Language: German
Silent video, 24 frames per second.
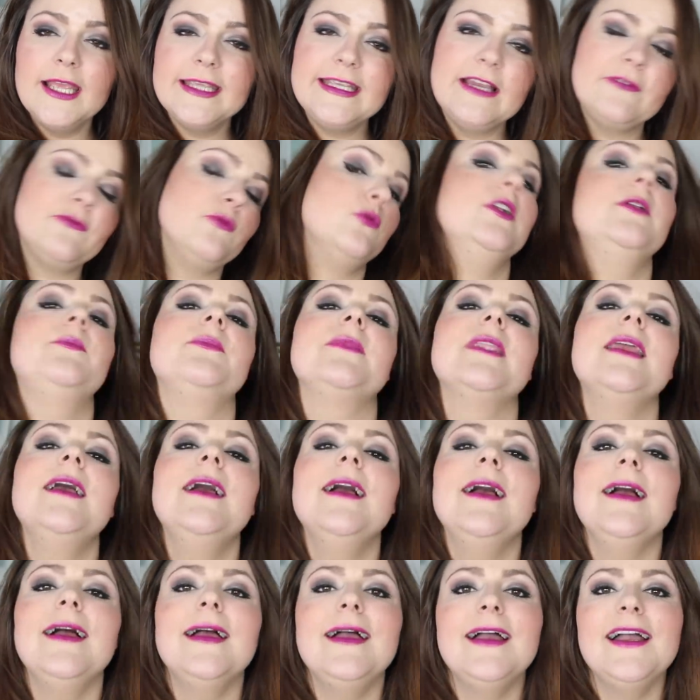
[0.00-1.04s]
Jawohl.
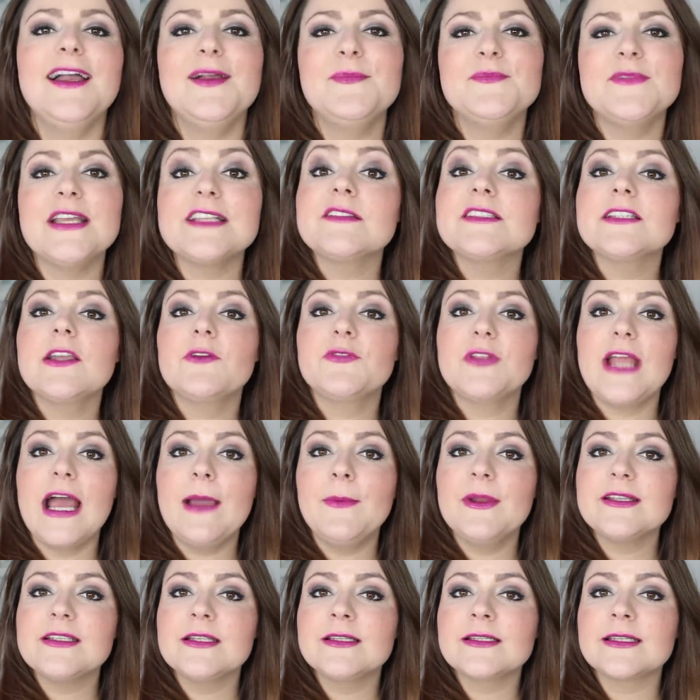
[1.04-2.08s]
Ähm, das, was ich auf der
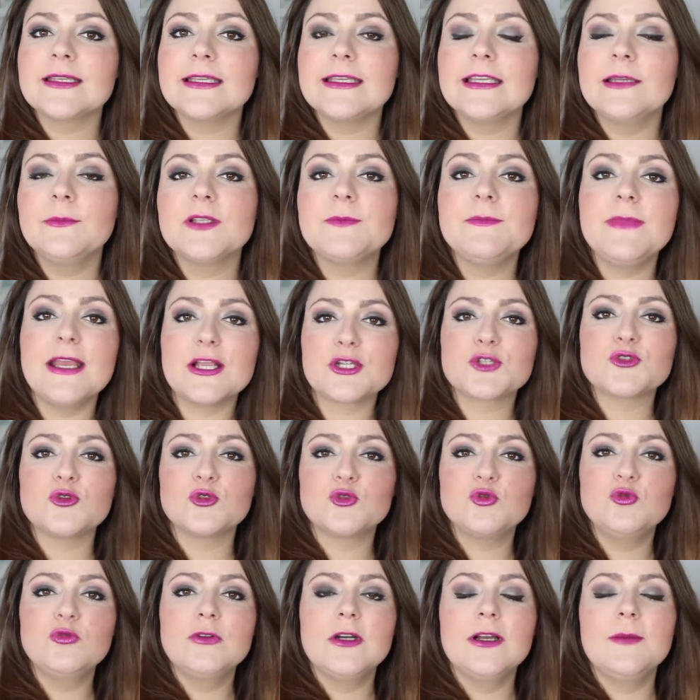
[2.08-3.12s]
Arbeit hinkriege mit mehr
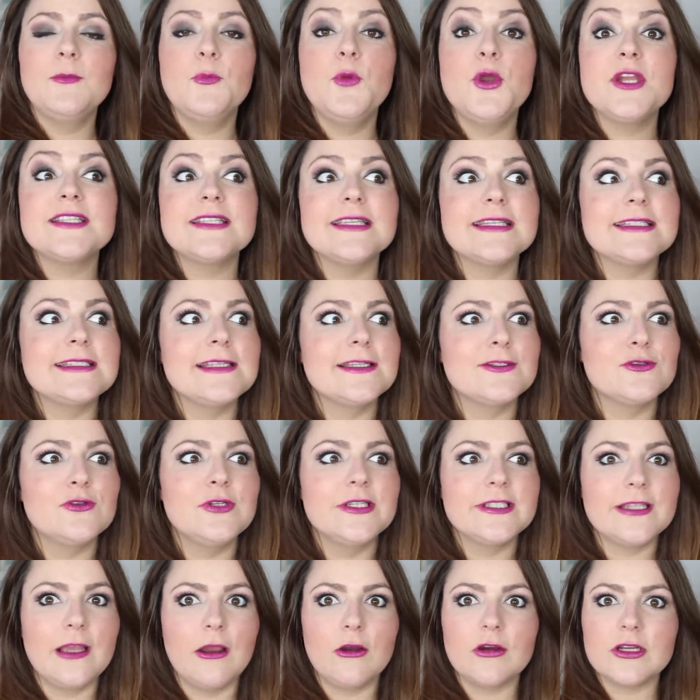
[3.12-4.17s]
Struktur, möchte ich
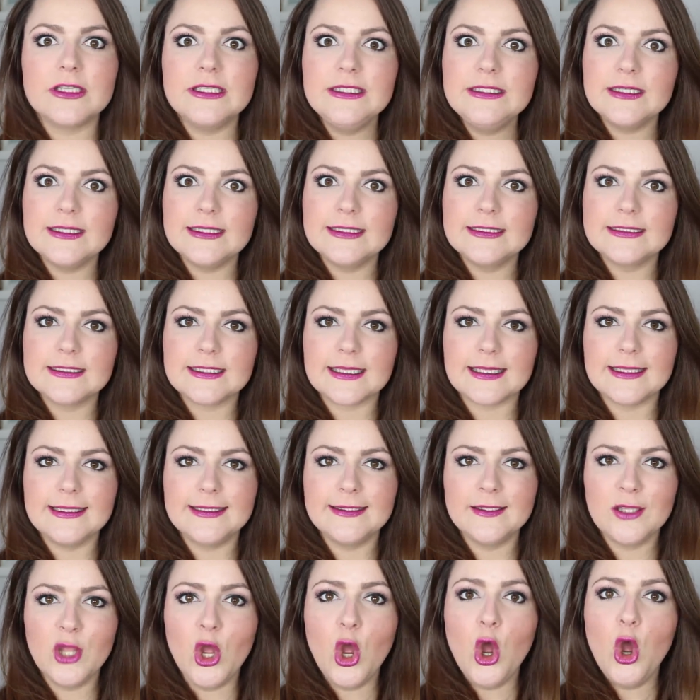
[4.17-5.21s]
natürlich auch hier
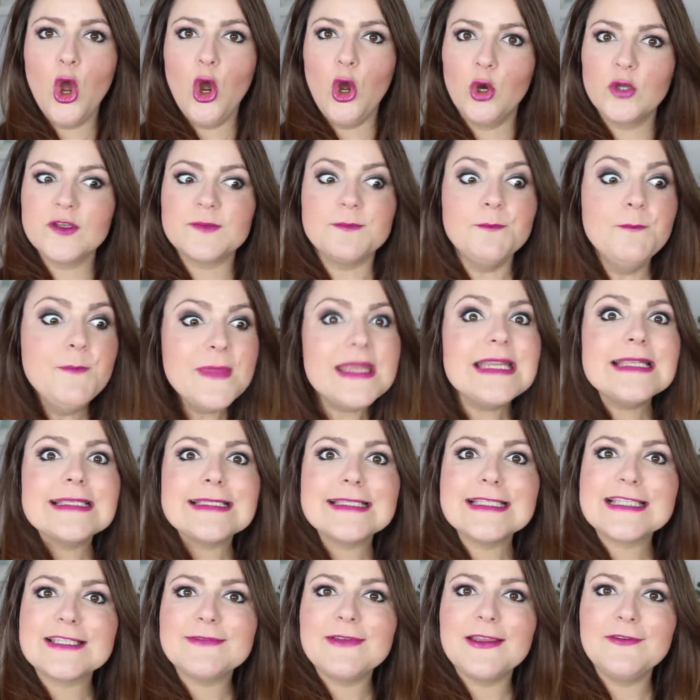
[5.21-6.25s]
hinkriegen und
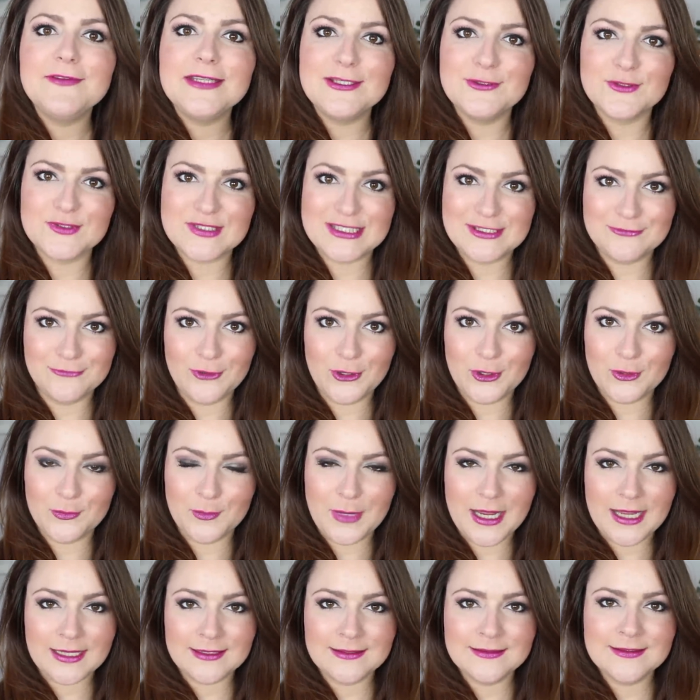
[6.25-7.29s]
mindestens zwei Videos die Woche
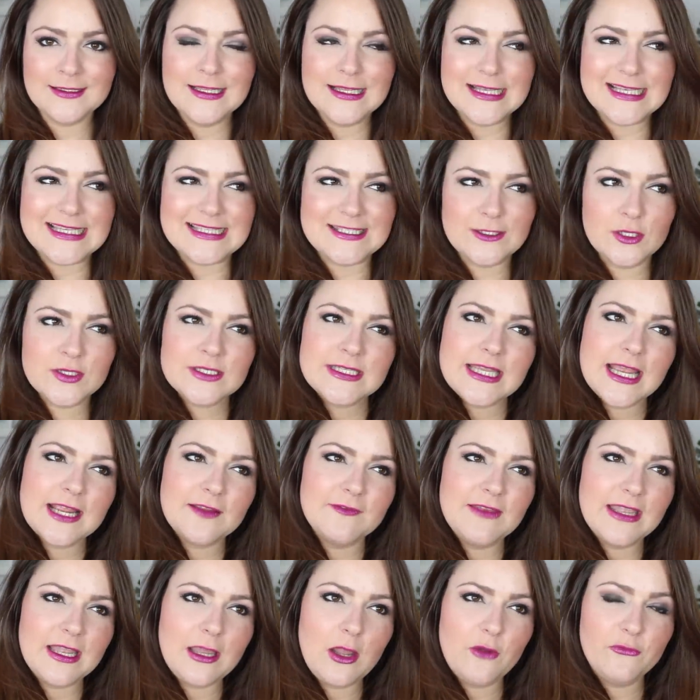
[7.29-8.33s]
machen.
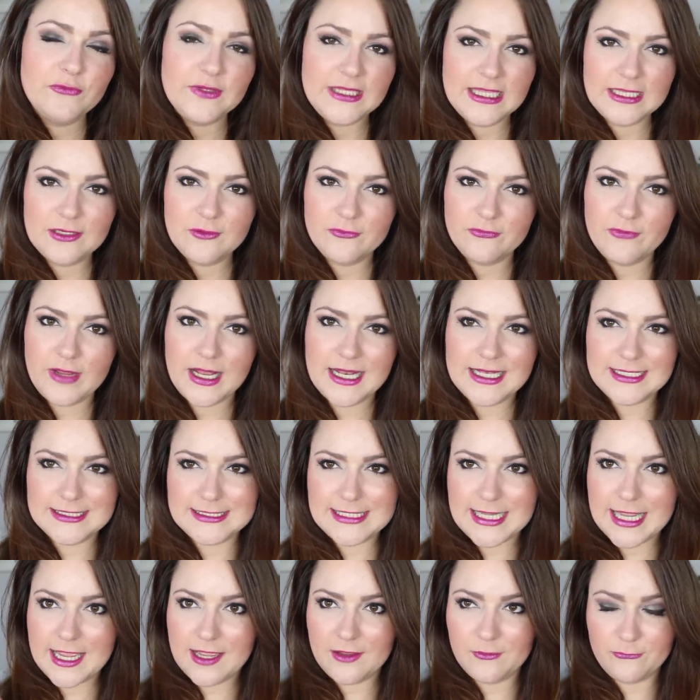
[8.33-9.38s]
Sonntag wäre auf jeden Fall
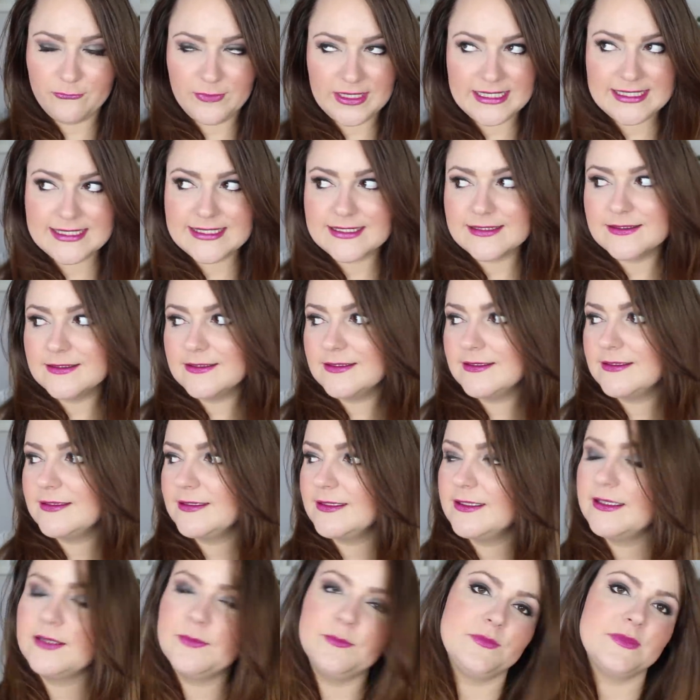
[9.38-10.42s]
der
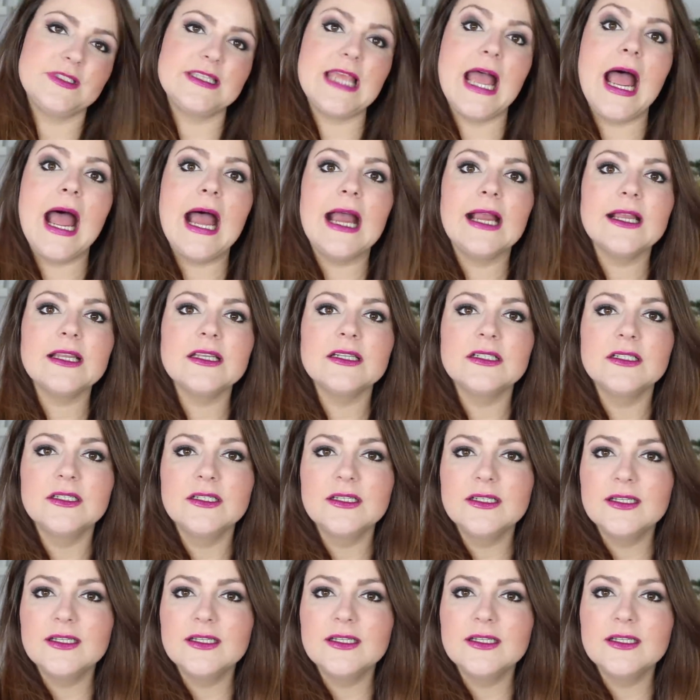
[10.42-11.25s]
feste ähm, Tag